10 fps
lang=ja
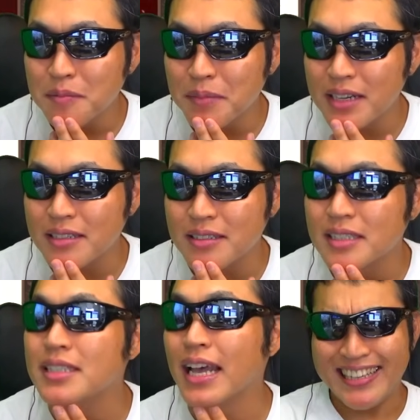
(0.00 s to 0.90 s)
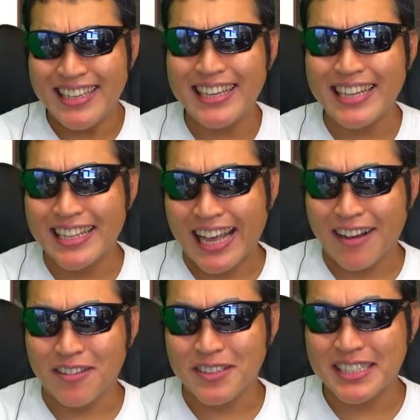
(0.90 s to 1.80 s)
マックスで、一気にね、
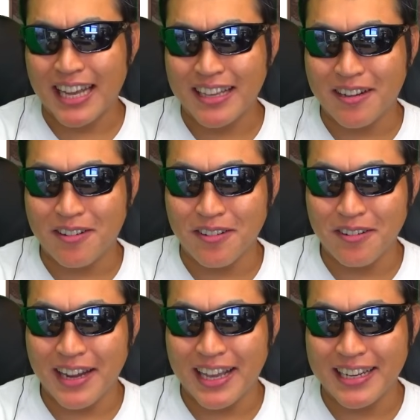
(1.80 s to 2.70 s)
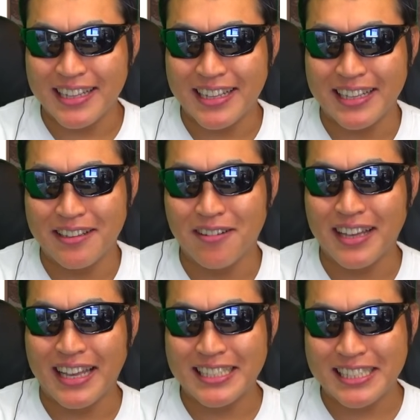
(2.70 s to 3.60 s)
この最高レアリティの
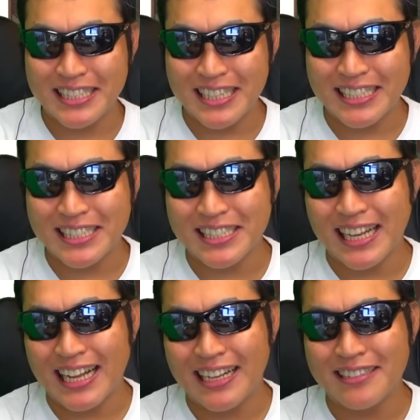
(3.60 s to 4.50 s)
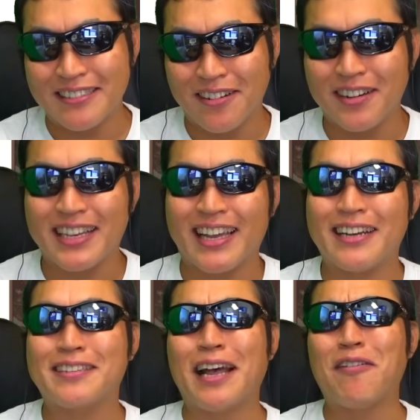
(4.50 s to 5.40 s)
SSR の
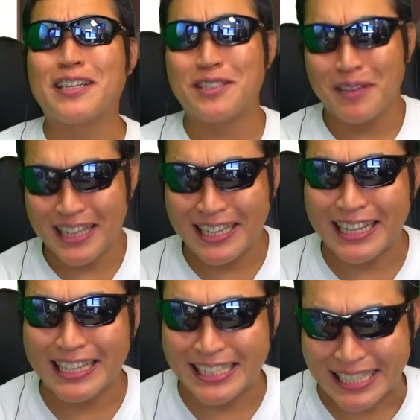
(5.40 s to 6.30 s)
キャラクターを集めていきたいです